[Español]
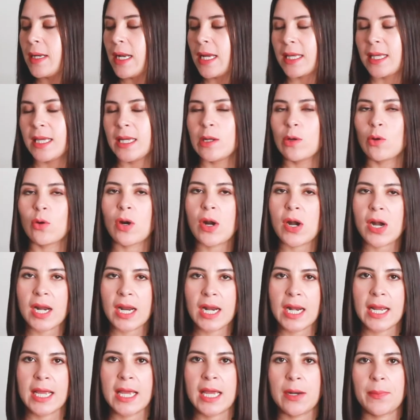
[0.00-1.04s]
La quiero
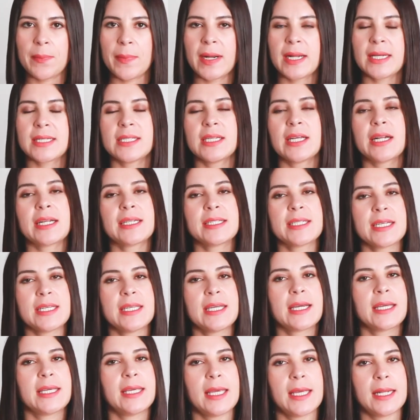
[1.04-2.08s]
releer para hacer
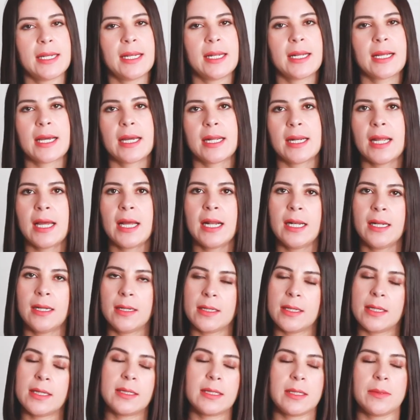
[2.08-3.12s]
reseña aquí en el canal
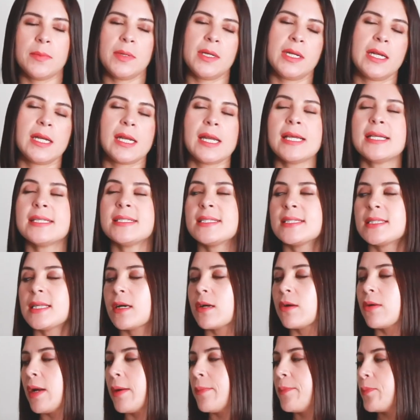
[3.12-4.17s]
y también en
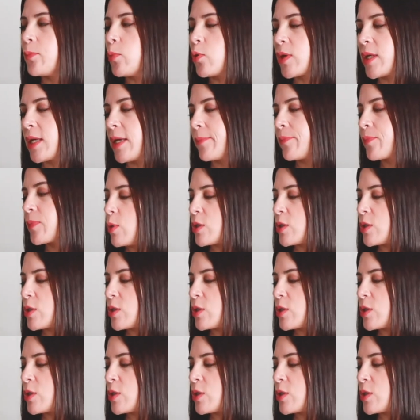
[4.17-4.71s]
Instagram porque